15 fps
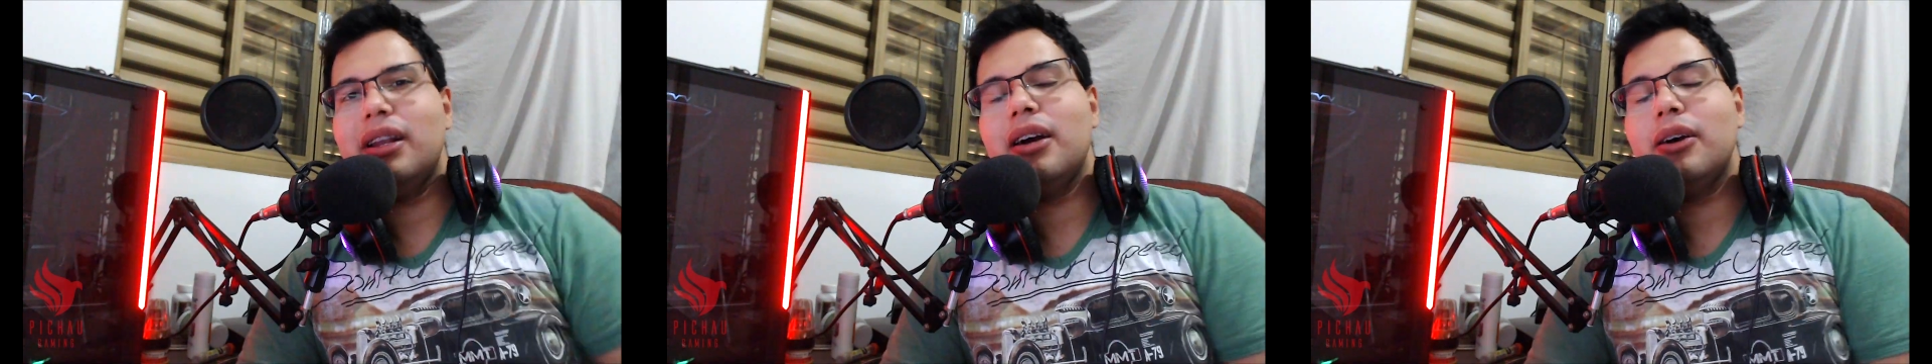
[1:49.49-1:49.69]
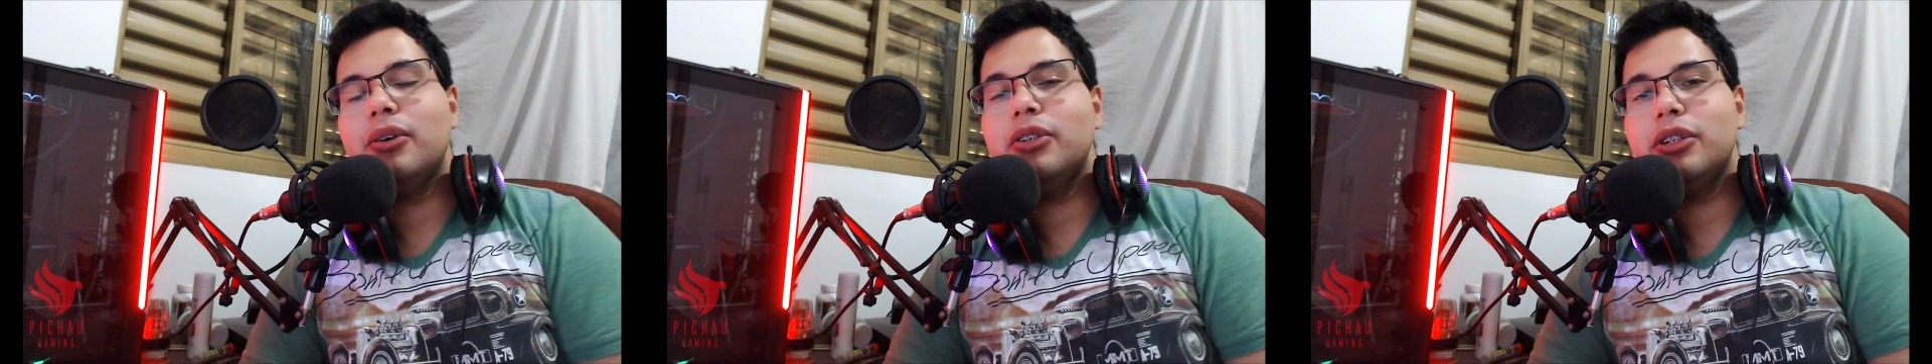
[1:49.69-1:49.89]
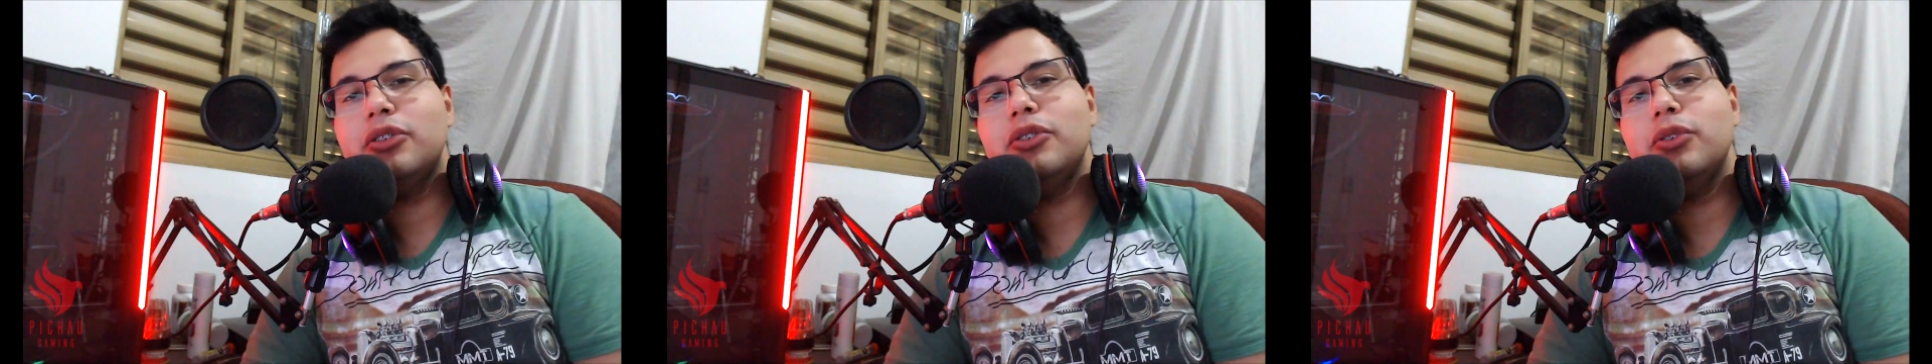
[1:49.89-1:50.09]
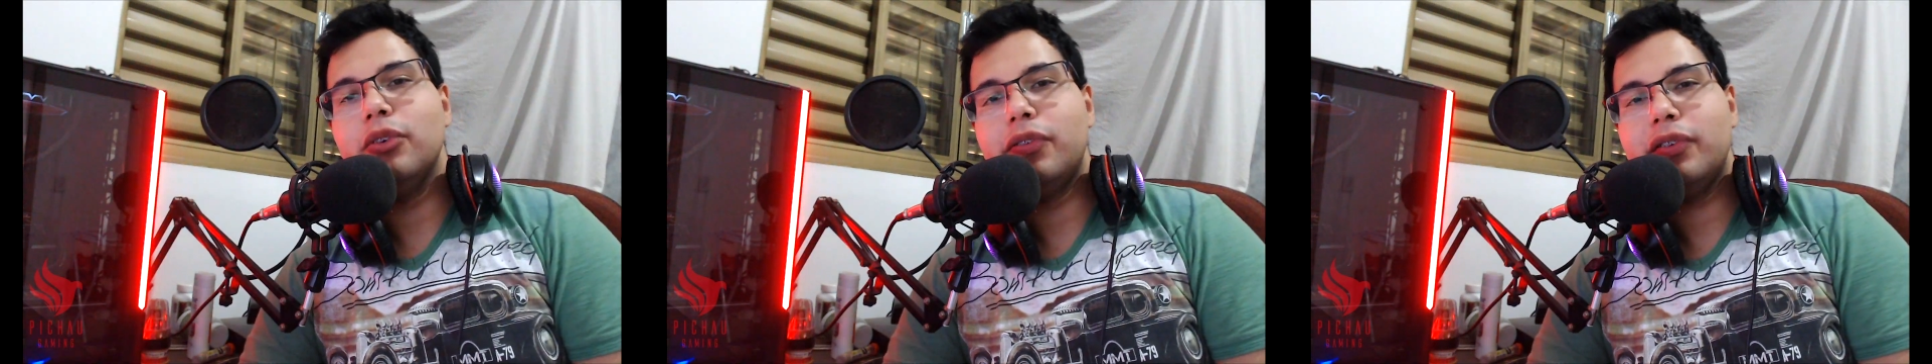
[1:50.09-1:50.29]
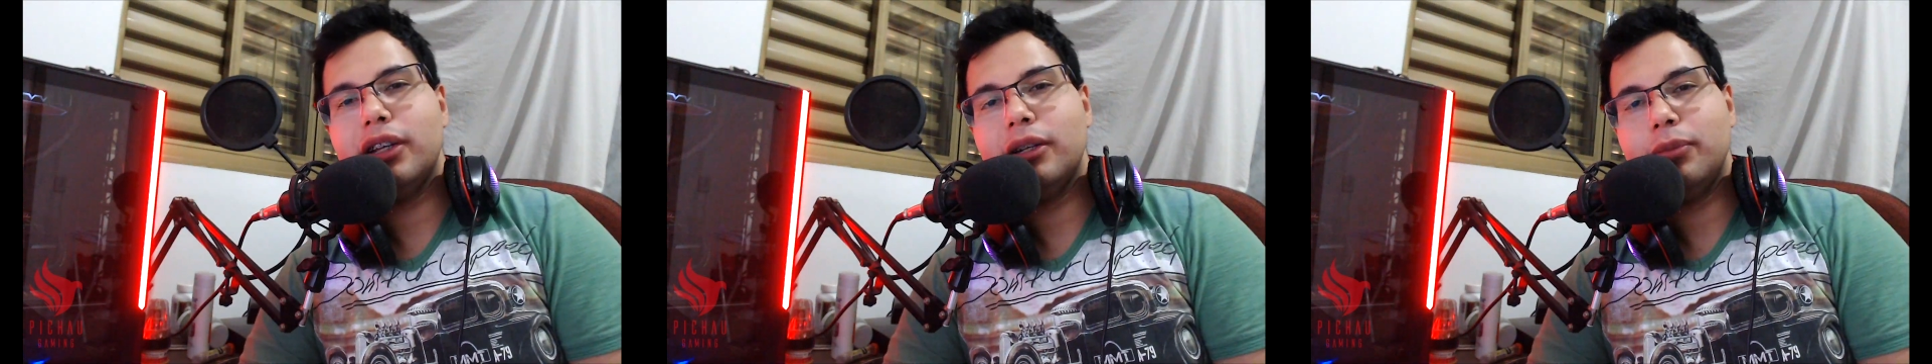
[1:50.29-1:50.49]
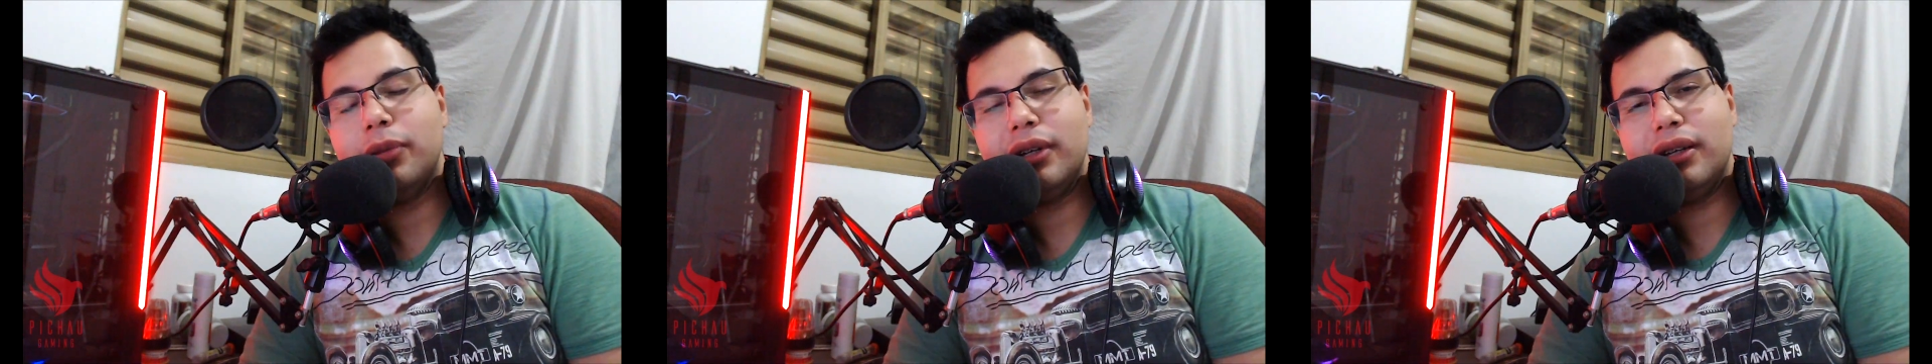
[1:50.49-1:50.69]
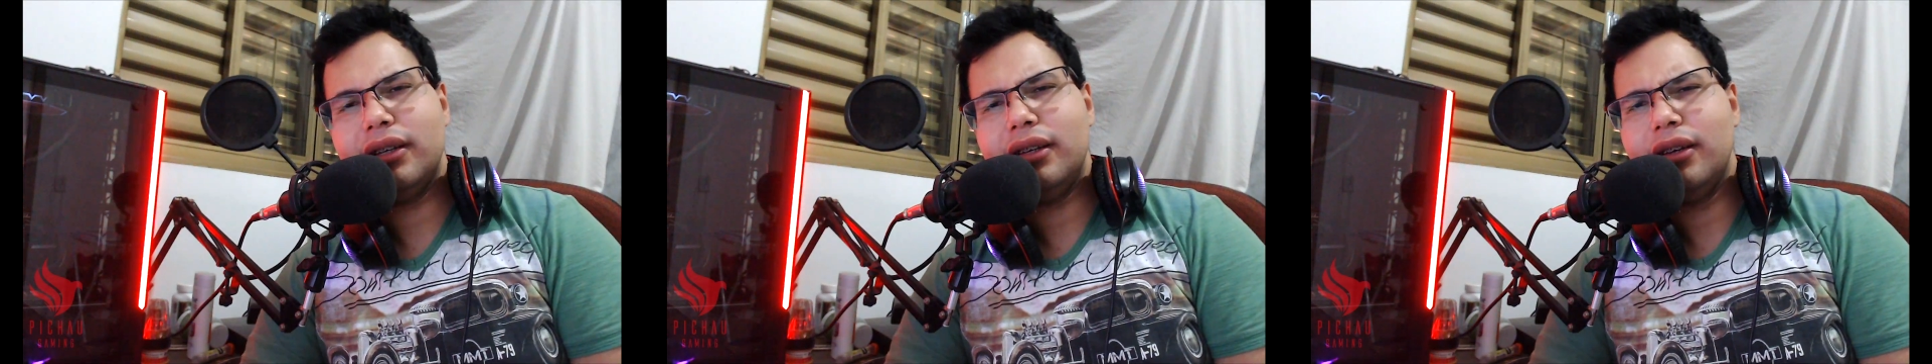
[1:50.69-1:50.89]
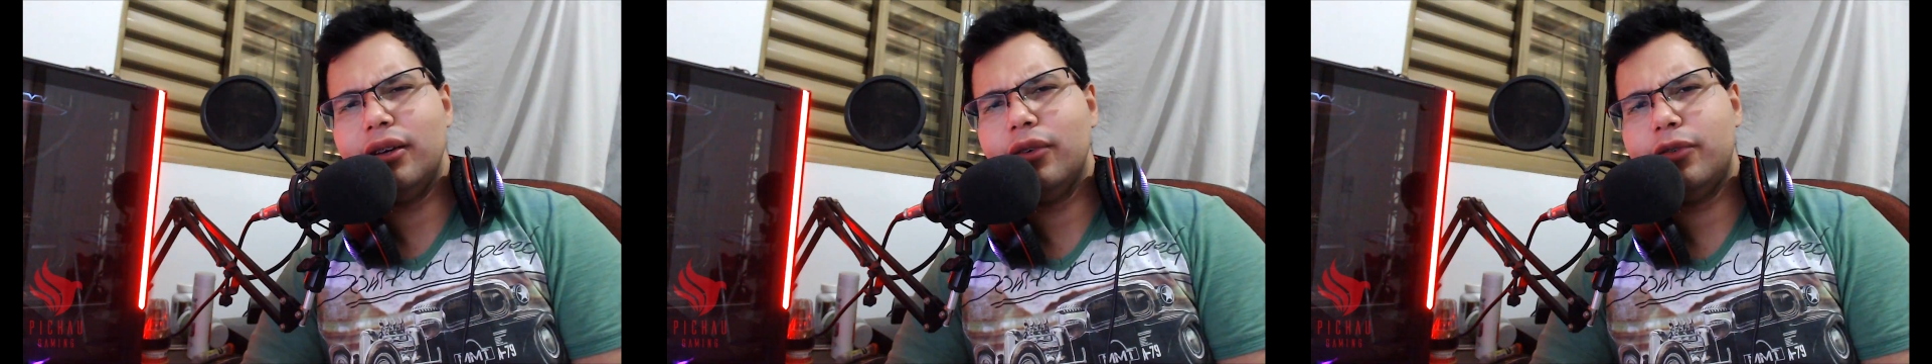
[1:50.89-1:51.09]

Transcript: o Drago, já estou ficando por aqui.